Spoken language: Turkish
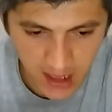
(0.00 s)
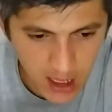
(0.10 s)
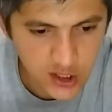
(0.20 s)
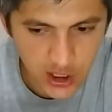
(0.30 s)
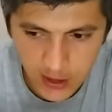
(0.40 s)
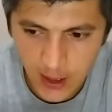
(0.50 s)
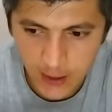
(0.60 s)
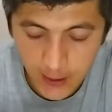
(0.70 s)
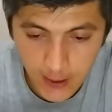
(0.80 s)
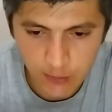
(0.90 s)

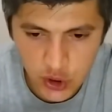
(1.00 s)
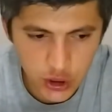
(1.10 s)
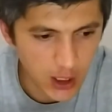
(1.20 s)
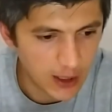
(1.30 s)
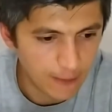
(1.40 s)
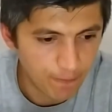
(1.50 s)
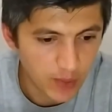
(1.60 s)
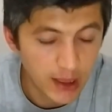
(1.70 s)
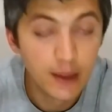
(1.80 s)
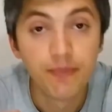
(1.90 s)
Gerçekten iyiymiş yani.
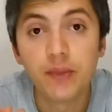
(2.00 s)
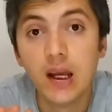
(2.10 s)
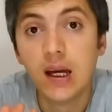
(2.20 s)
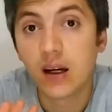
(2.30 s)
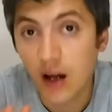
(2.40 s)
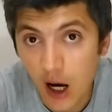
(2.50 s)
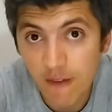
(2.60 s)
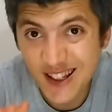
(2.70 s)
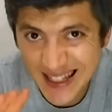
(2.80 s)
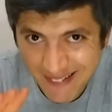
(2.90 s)
Hani
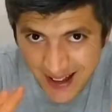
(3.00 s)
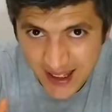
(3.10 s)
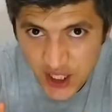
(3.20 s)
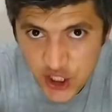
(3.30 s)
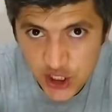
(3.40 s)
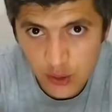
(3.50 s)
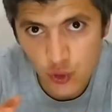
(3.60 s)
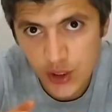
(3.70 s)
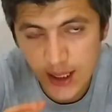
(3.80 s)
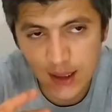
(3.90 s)
kahve sevenler için
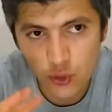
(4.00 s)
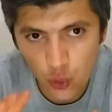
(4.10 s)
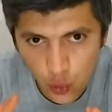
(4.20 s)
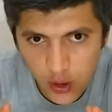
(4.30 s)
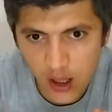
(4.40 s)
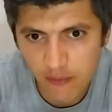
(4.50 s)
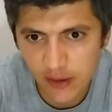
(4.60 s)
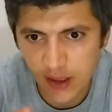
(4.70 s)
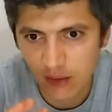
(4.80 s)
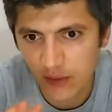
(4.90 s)
özellikle soğuk
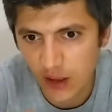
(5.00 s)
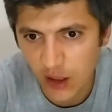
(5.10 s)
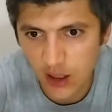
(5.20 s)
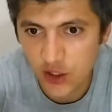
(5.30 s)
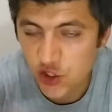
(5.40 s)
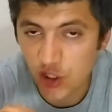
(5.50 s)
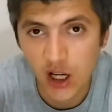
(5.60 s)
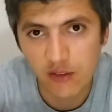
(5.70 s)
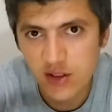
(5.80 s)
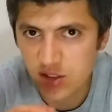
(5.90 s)
kahve tarafına kayanlar için,
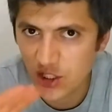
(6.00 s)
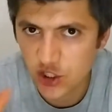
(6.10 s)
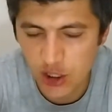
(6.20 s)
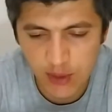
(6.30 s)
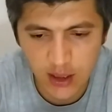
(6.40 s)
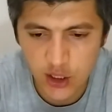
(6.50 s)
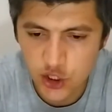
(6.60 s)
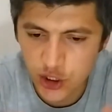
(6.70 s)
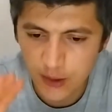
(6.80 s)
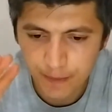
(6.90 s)
kahveyi sıcak içemeyenler
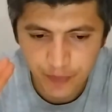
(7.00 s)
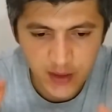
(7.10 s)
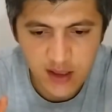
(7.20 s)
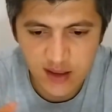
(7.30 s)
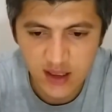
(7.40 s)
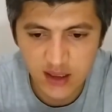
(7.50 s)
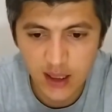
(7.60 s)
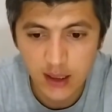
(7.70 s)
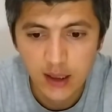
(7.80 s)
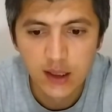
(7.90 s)
için
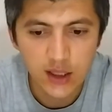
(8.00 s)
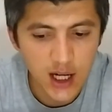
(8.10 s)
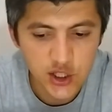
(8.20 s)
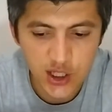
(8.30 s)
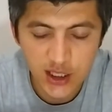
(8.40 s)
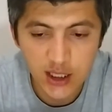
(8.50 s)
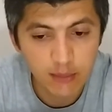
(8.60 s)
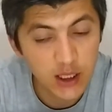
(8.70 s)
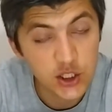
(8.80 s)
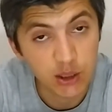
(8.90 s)
kesinlikle tercih
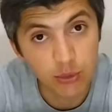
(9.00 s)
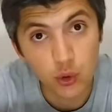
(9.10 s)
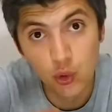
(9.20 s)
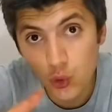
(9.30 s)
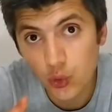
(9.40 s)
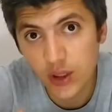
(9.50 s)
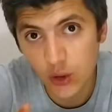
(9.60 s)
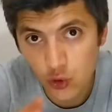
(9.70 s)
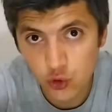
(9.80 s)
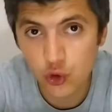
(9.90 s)
edilebilecek bir ürün
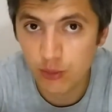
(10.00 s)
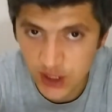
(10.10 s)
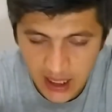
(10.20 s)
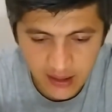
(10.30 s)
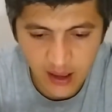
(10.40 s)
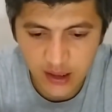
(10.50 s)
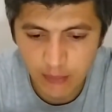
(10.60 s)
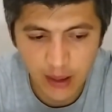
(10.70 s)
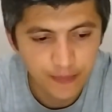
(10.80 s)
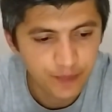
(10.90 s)
diye düşünüyorum kendi
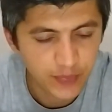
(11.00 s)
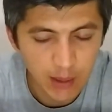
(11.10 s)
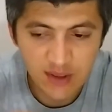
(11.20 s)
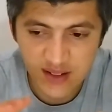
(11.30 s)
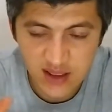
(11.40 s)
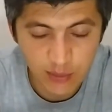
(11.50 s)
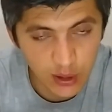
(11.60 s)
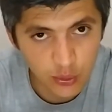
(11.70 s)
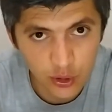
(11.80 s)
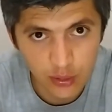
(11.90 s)
adıma. tabi sizi
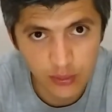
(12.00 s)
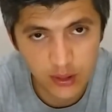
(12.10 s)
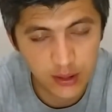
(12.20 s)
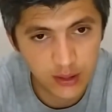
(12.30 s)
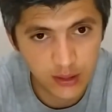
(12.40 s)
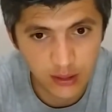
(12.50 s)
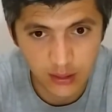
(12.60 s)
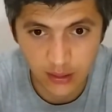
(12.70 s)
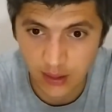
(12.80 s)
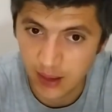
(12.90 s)
bilmiyorum.
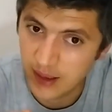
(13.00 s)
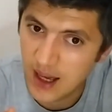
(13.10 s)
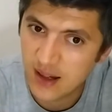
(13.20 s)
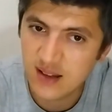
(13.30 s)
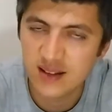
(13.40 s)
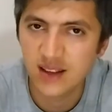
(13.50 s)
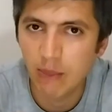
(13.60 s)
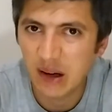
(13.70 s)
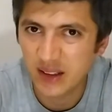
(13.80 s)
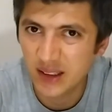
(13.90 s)
Ee, hani herkesin
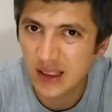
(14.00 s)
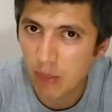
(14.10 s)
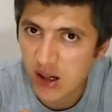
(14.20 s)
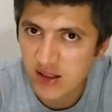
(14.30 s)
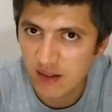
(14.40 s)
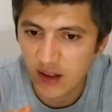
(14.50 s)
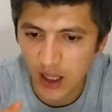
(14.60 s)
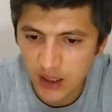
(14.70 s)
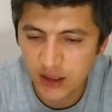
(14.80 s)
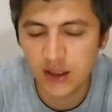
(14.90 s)
damak tadı, damak zevki
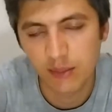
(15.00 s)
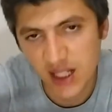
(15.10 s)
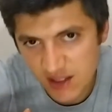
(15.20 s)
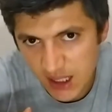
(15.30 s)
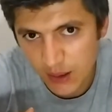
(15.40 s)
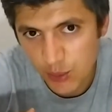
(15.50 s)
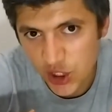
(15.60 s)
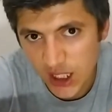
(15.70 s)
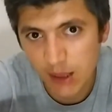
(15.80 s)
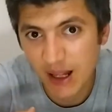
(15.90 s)
ayrıdır. Benim sevdiğim
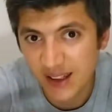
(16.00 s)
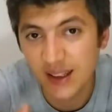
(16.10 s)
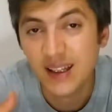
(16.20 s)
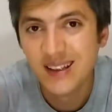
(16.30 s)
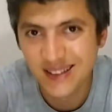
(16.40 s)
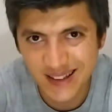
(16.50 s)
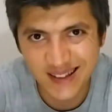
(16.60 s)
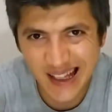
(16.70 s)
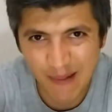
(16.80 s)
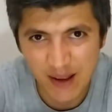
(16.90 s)
şeyleri belki
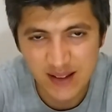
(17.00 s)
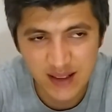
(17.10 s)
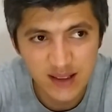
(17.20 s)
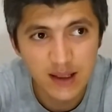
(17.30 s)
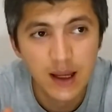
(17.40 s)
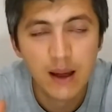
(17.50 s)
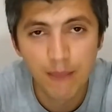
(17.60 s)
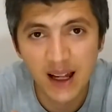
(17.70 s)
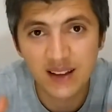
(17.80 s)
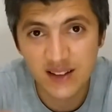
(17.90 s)
siz sevmezsiniz.
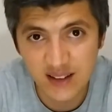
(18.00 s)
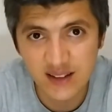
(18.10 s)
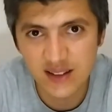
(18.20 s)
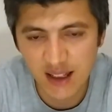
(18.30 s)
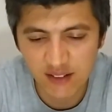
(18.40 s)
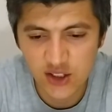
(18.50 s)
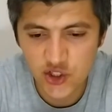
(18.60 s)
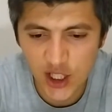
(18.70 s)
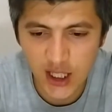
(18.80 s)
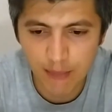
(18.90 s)
Belki sizin
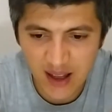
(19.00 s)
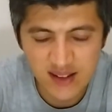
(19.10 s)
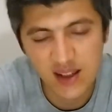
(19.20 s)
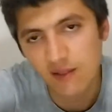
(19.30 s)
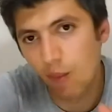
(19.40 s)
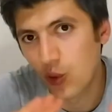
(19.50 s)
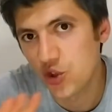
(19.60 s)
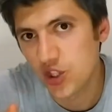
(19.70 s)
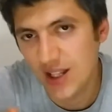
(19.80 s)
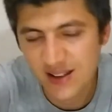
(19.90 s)
sevdiğiniz şeyleri ben sevmem.
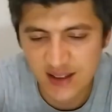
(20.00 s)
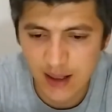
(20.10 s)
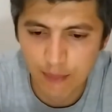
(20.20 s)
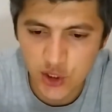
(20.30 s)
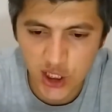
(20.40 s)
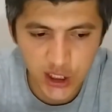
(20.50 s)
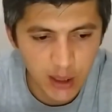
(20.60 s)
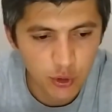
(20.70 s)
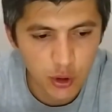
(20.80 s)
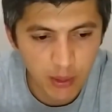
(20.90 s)
Onun için ekstra bir şey
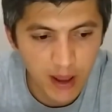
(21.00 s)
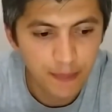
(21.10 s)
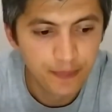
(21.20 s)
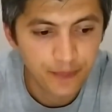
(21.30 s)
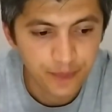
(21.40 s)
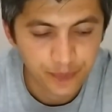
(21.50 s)
diyemiyorum ama